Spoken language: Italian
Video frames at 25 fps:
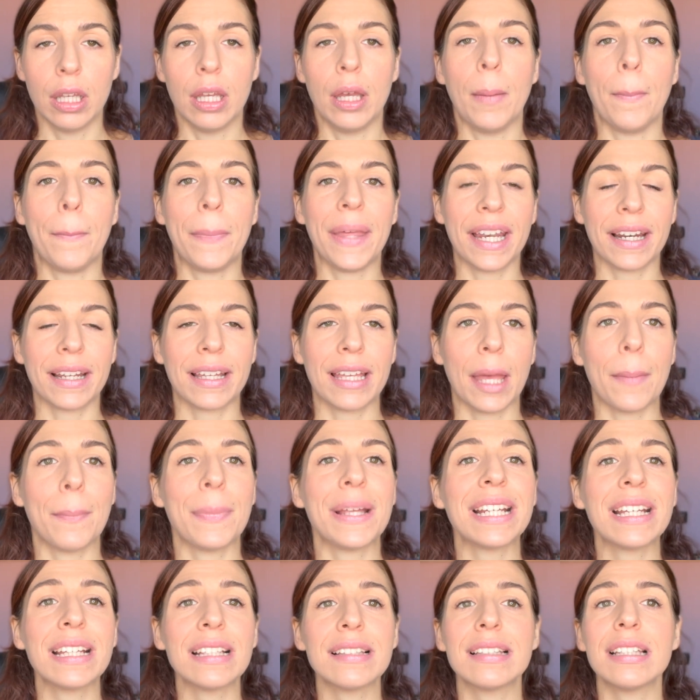Perché?
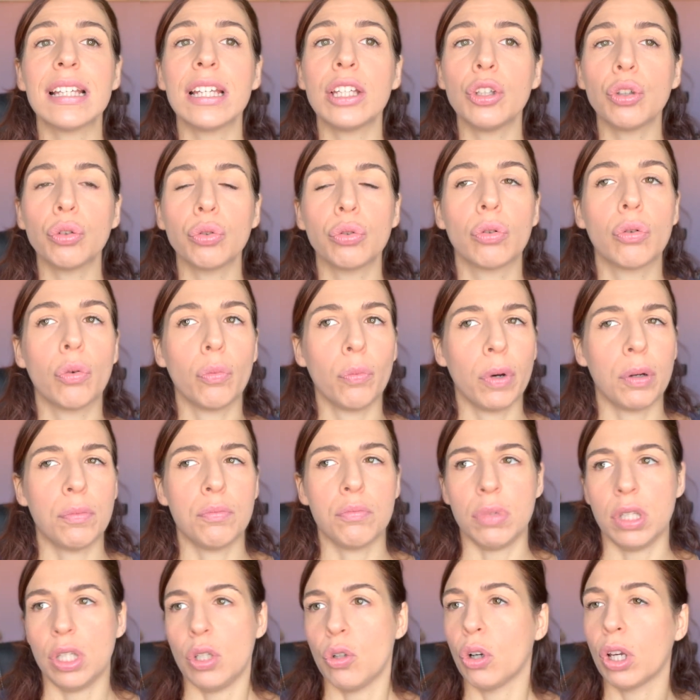Perché se io sono un
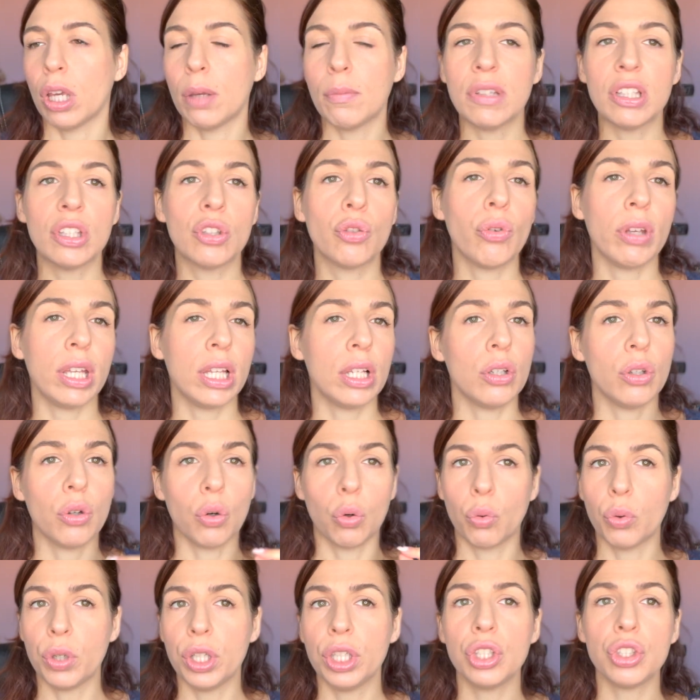bambino che mi sveglio
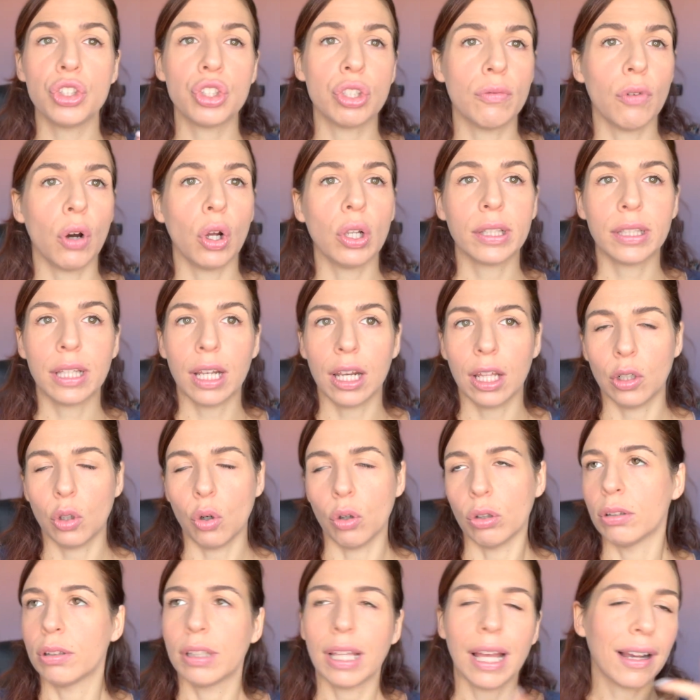15 volte la
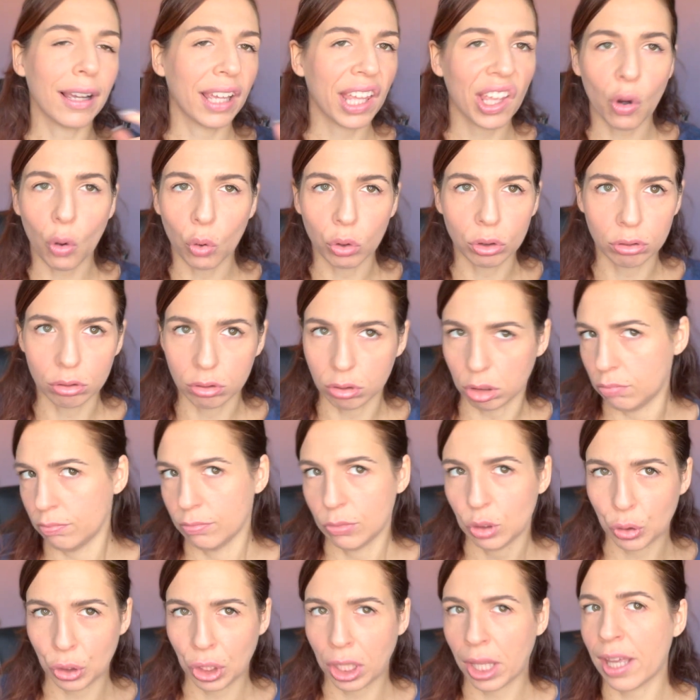notte, anche 8,
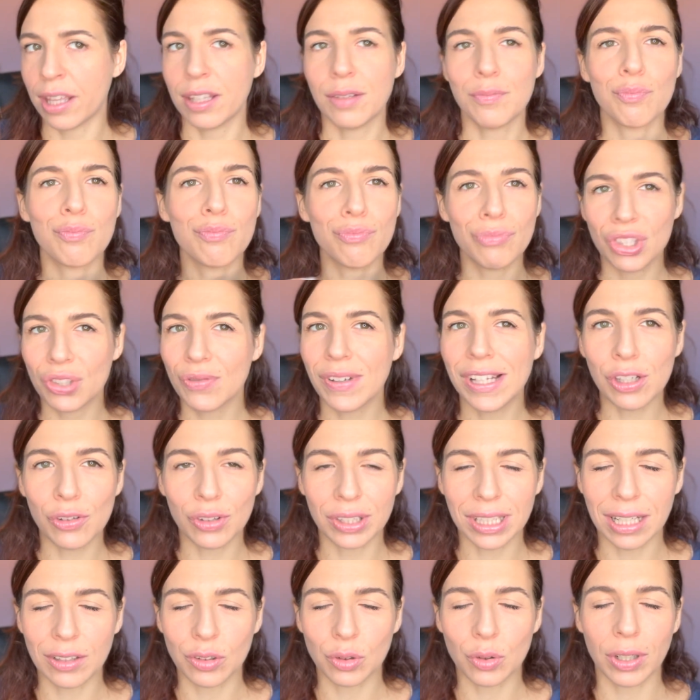ok? Mi sveglio
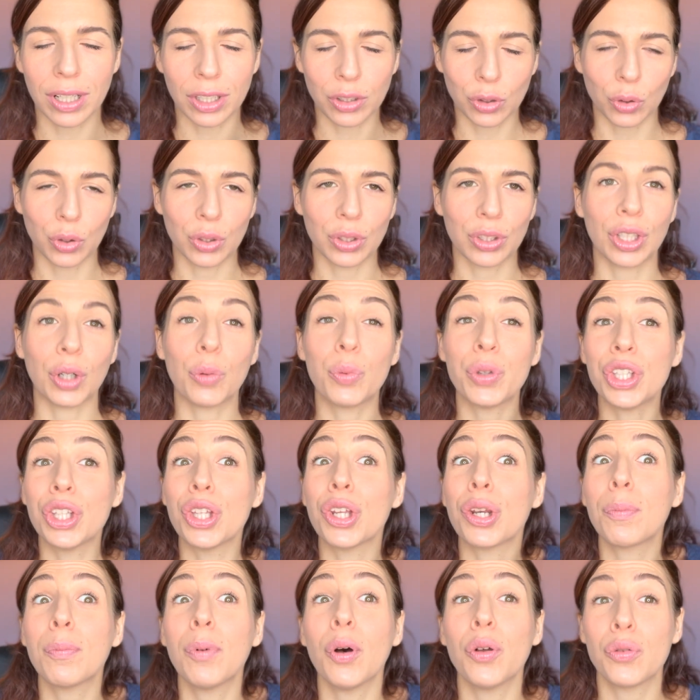tanto la notte, quindi
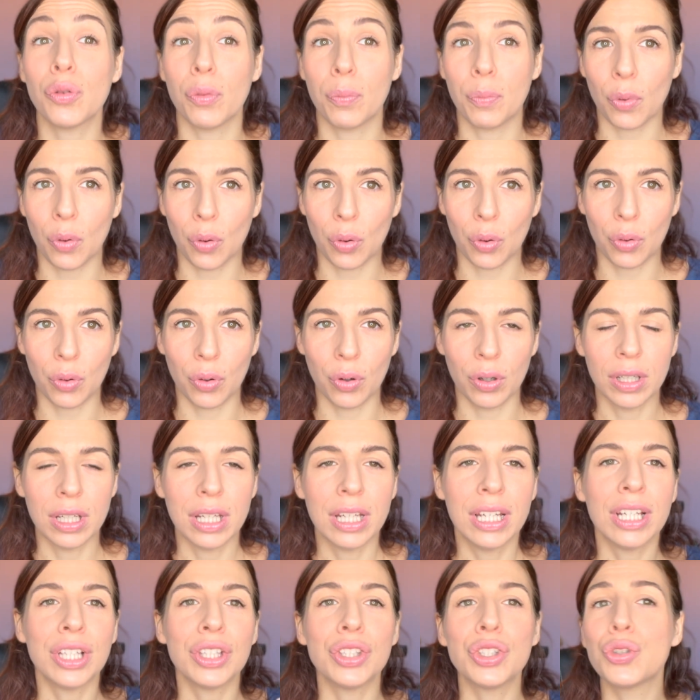riposo poco.
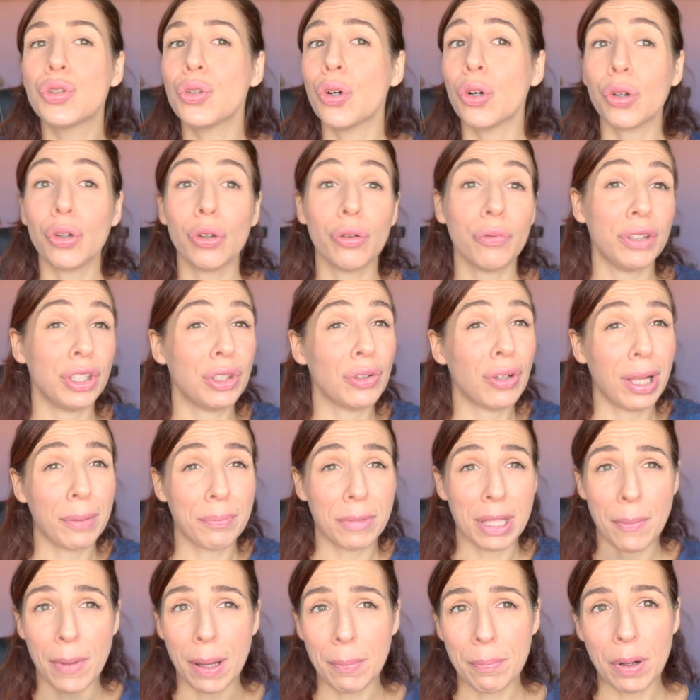Di giorno vedo la
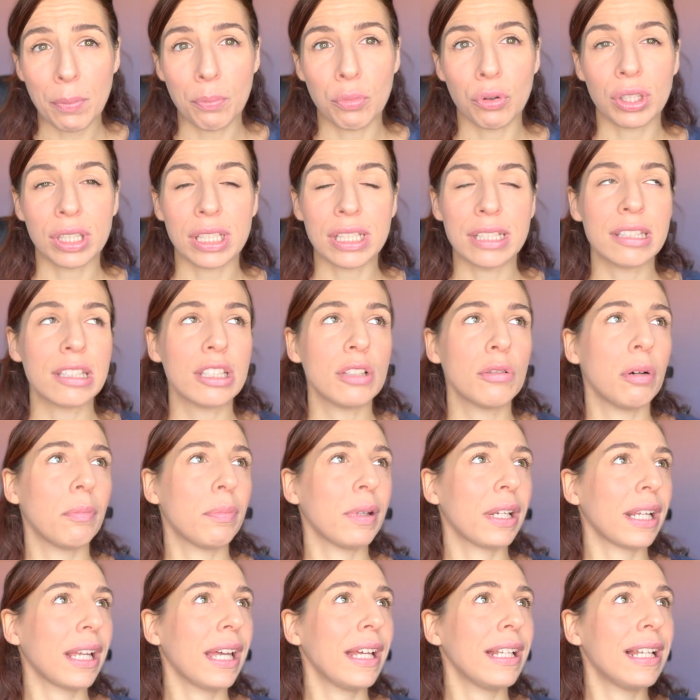mia mamma pochissimo
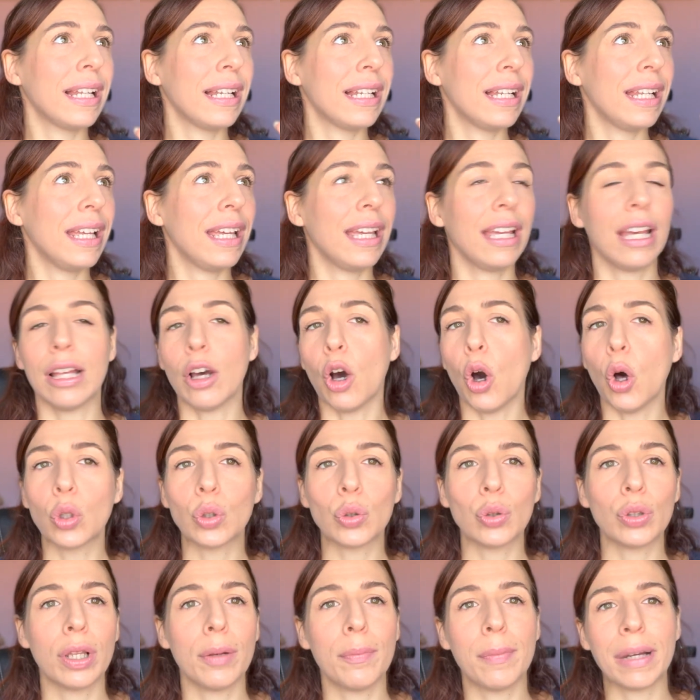perché dalle
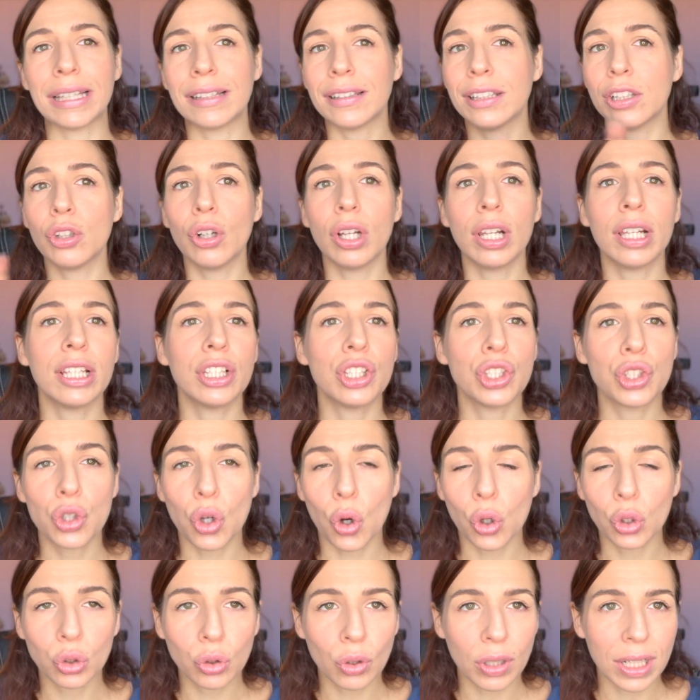8 del mattino alle
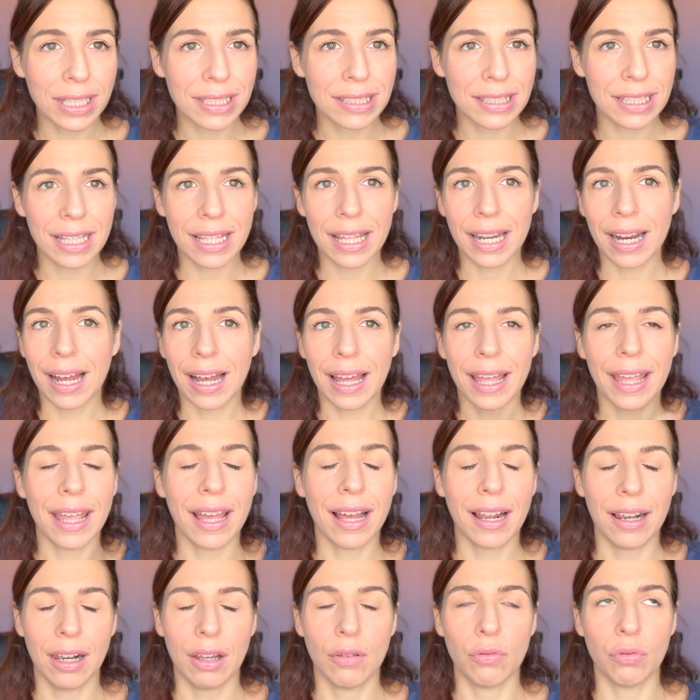18 la sera è
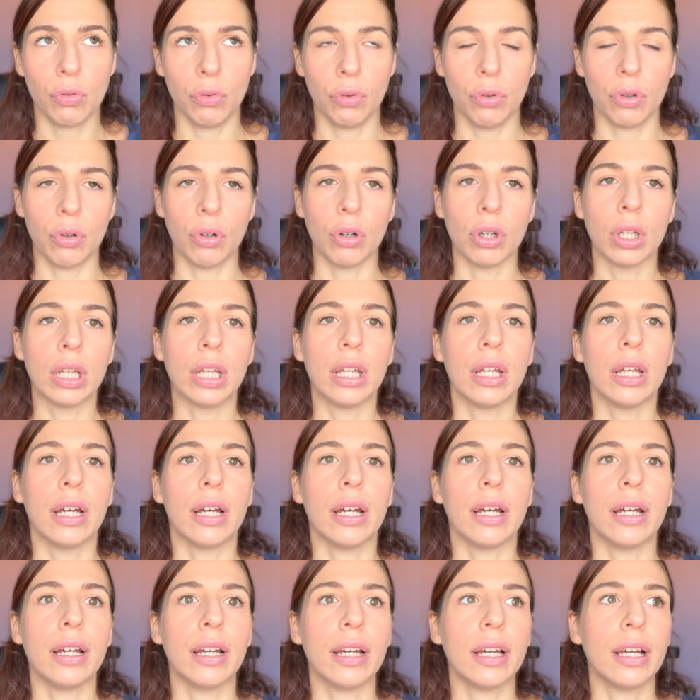al lavoro,
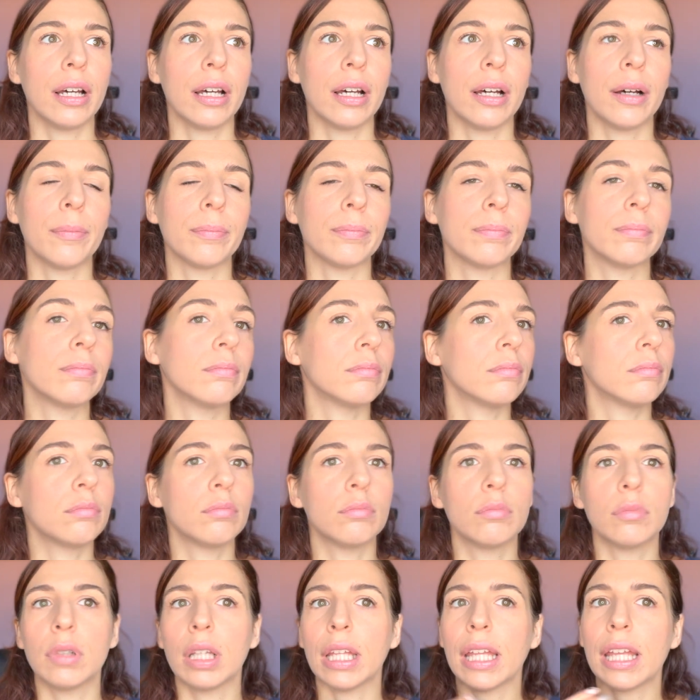
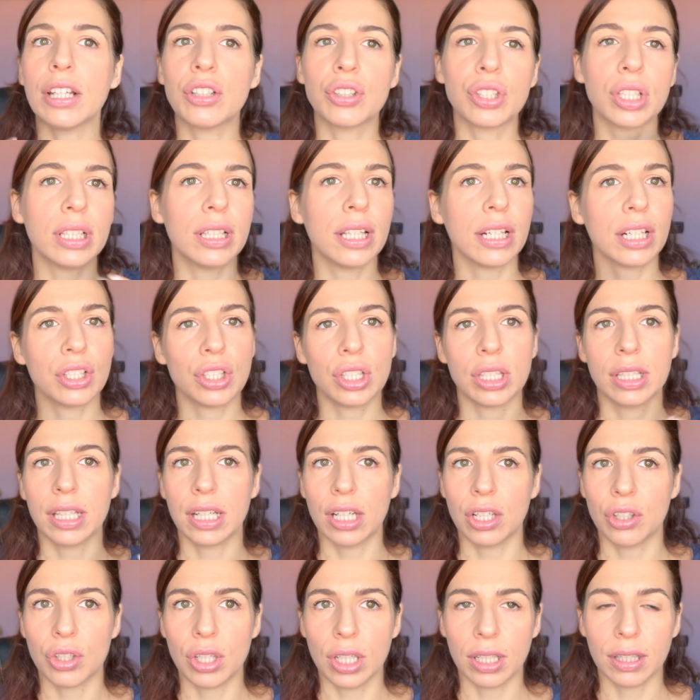ehm, eccetera, eccetera,
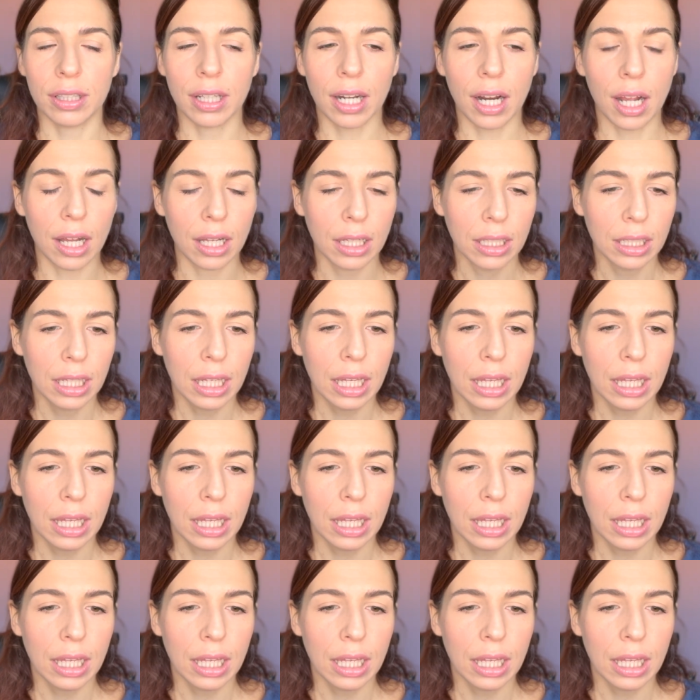eccetera.